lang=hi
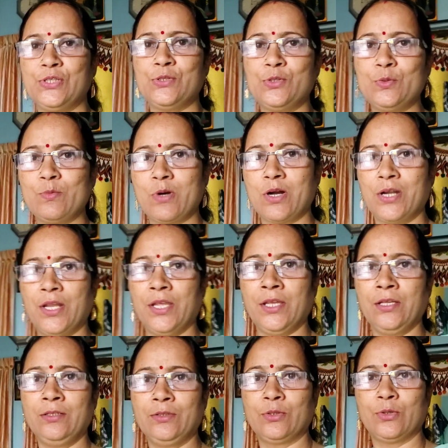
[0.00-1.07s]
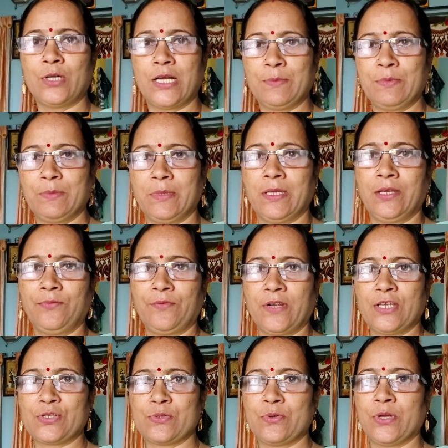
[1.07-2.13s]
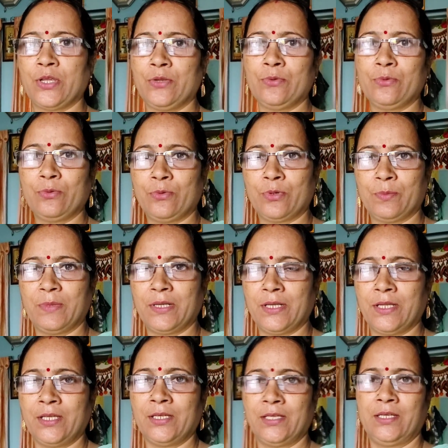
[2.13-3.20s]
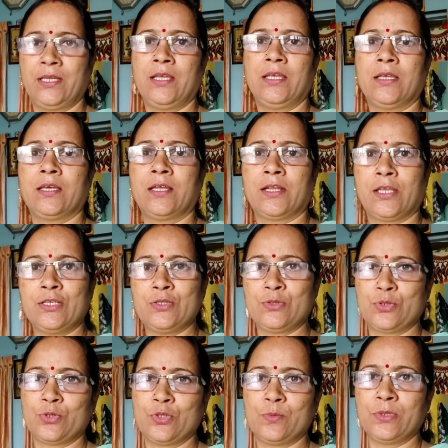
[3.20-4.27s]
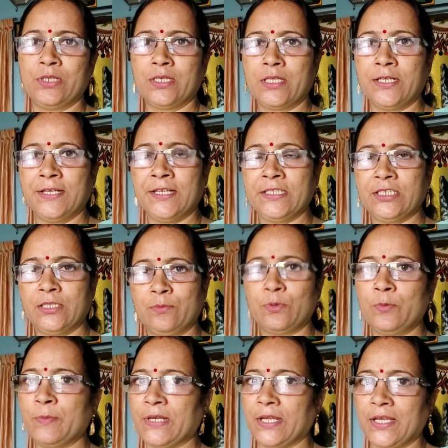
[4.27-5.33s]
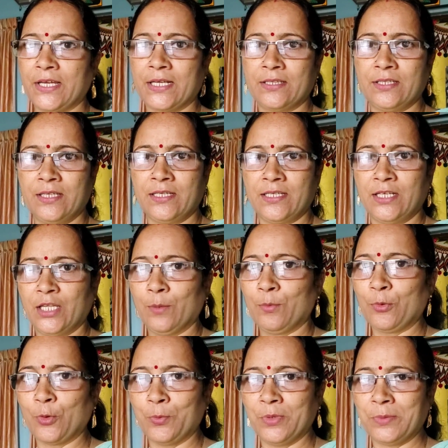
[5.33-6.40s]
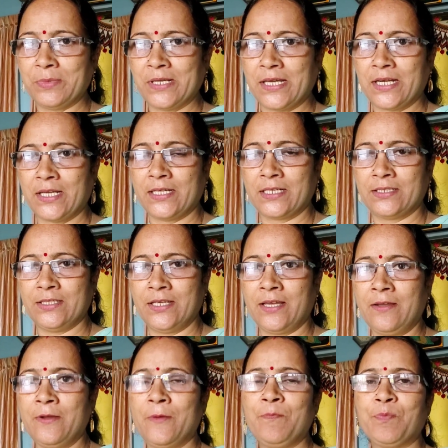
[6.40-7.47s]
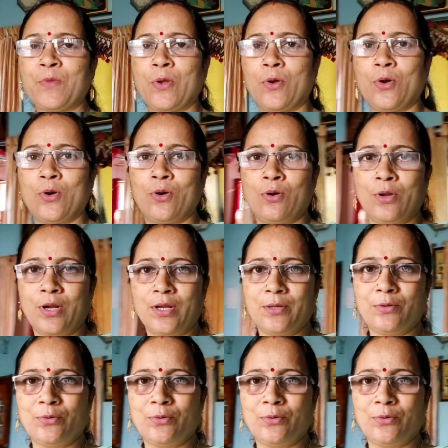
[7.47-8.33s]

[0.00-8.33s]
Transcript: जी गुड मॉर्निंग तो अभी मैं फ्रेश हो गई हूँ और मैंने घर की जो छोटी मोटी क्लीनिंग थी वो मैंने कर दी है यानी कि ब्रोमिंग वगैरह कर दिया और